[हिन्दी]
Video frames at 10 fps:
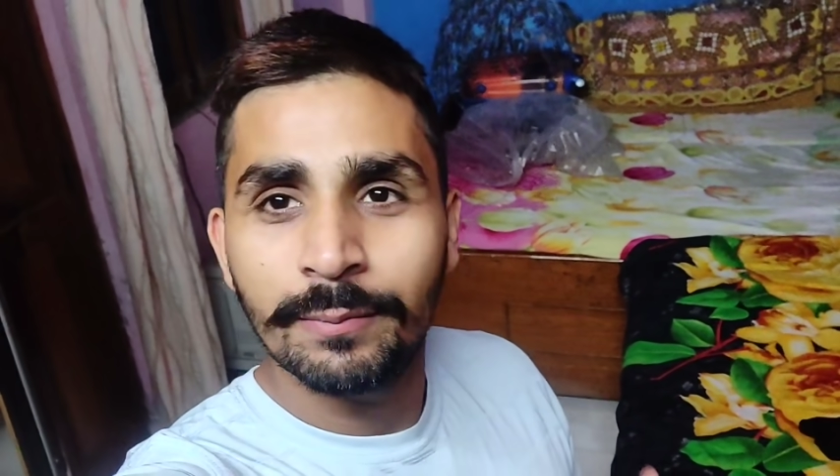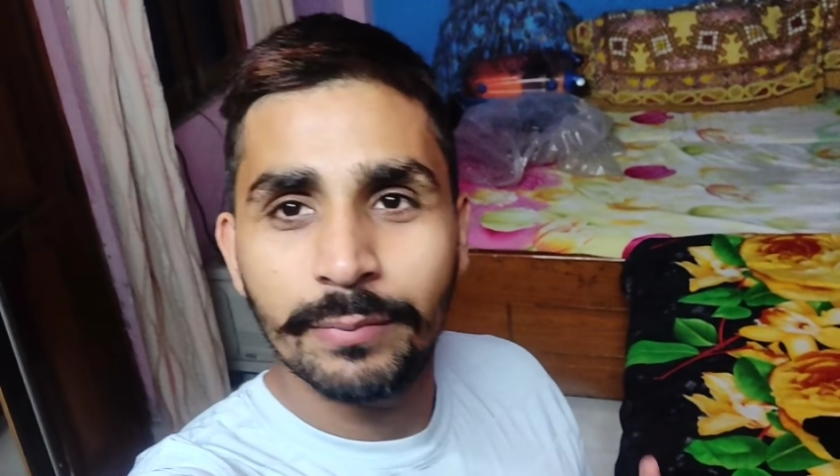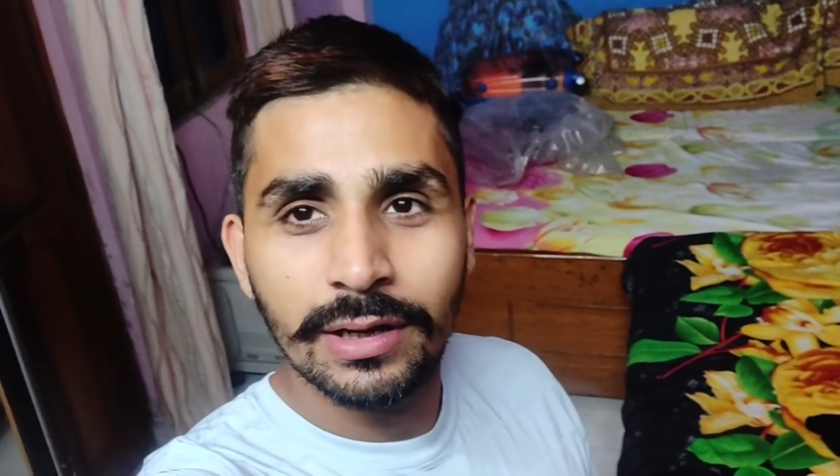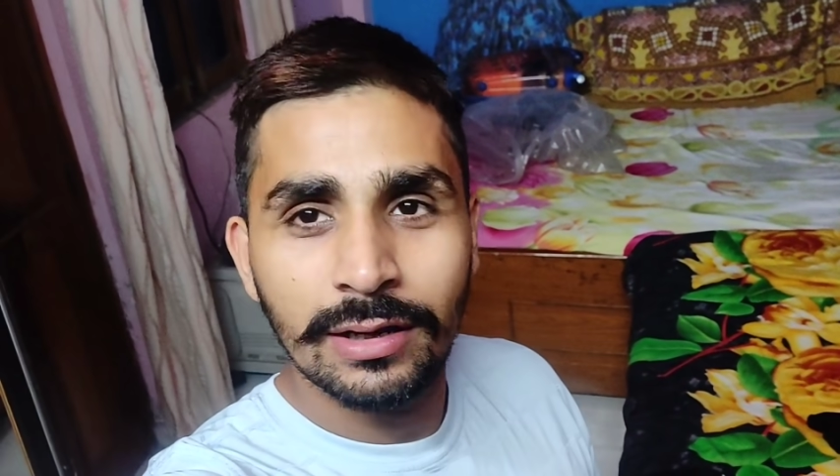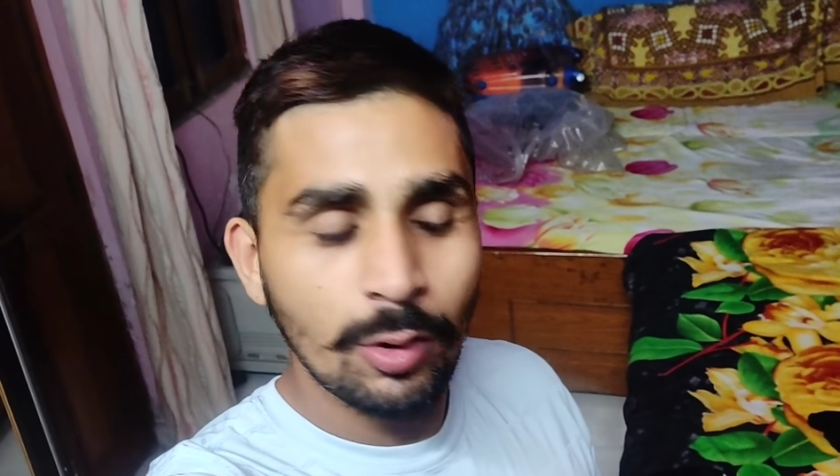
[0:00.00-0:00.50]

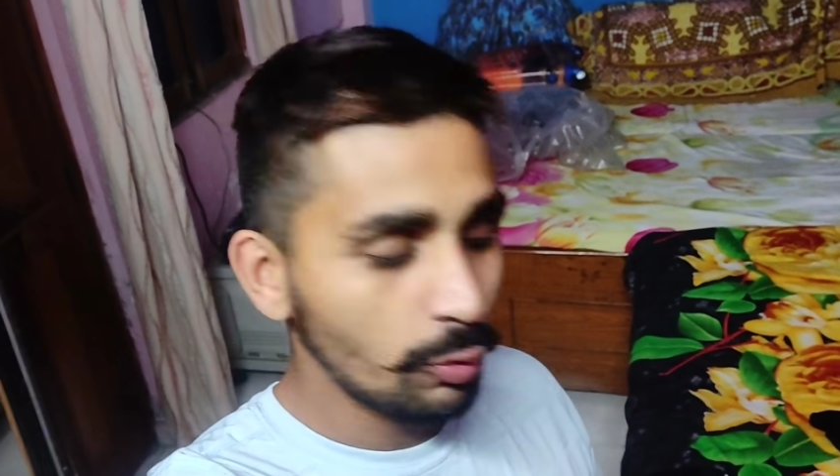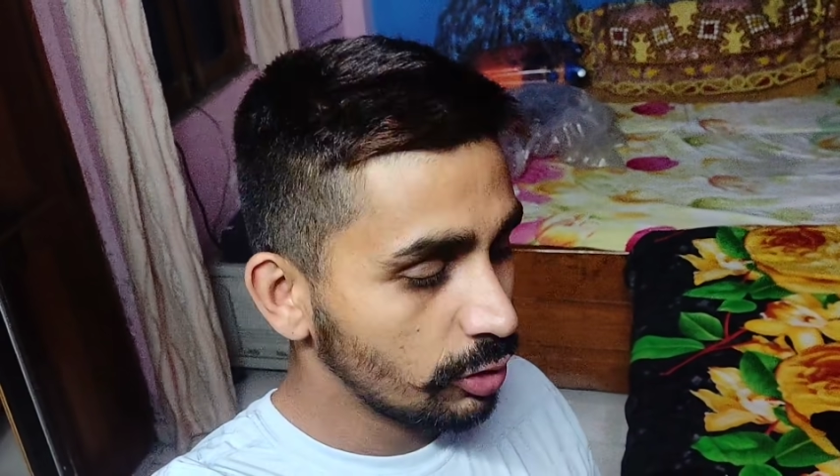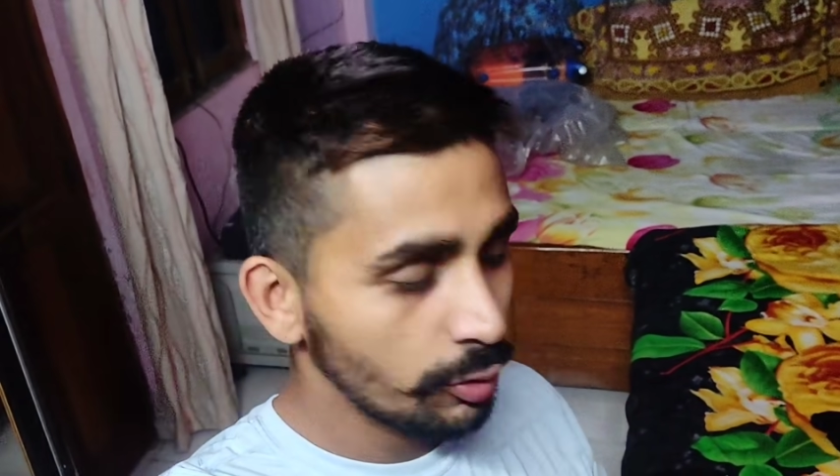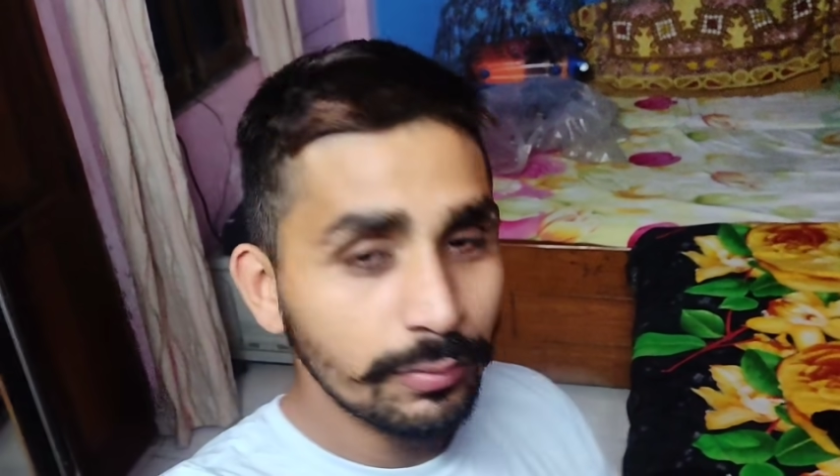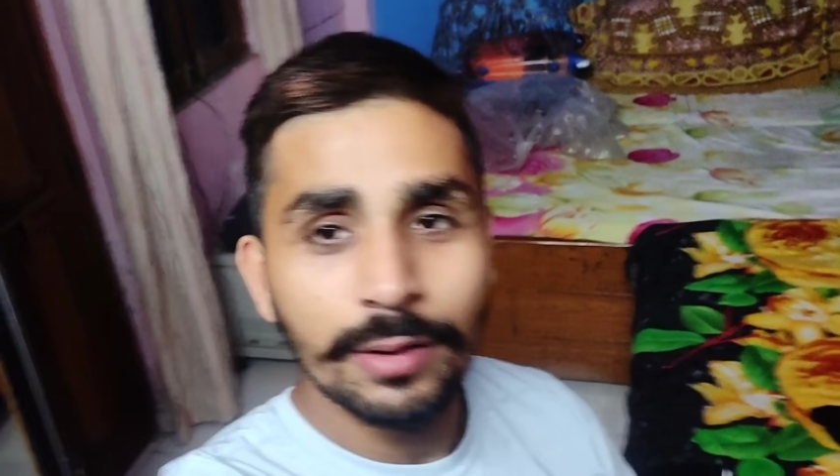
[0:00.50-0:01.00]
मैं
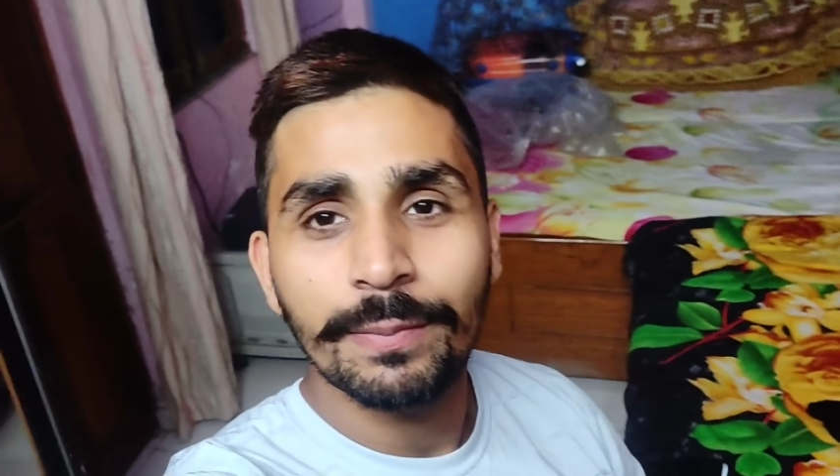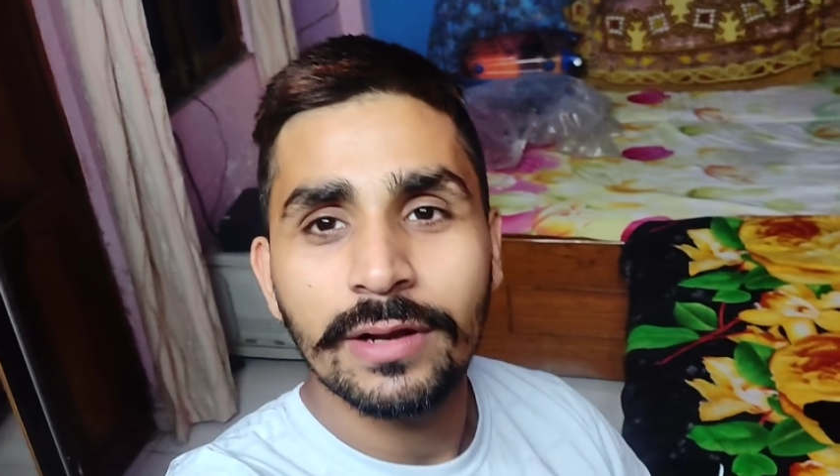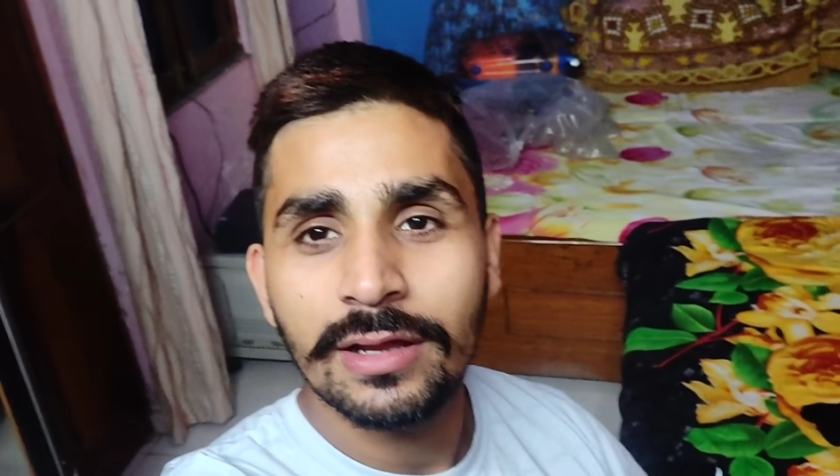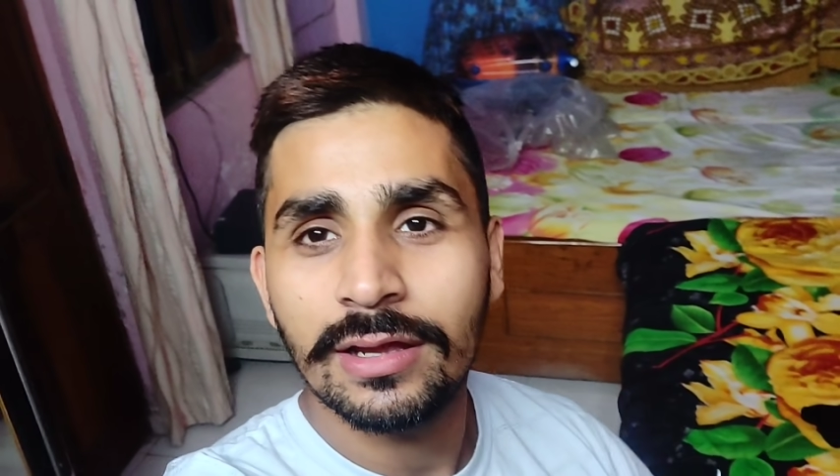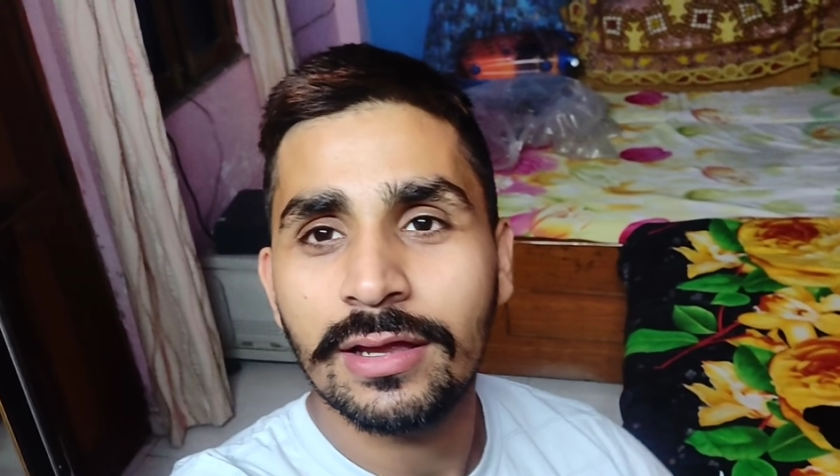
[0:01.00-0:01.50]
लॉकडाउन में
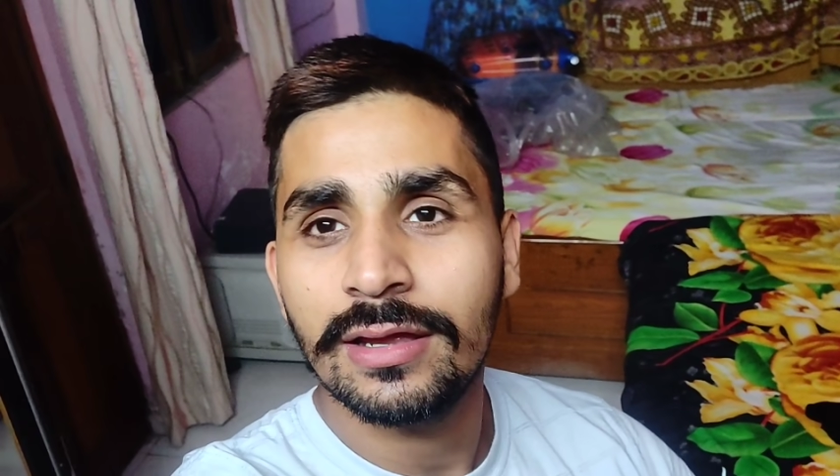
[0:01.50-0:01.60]
अपने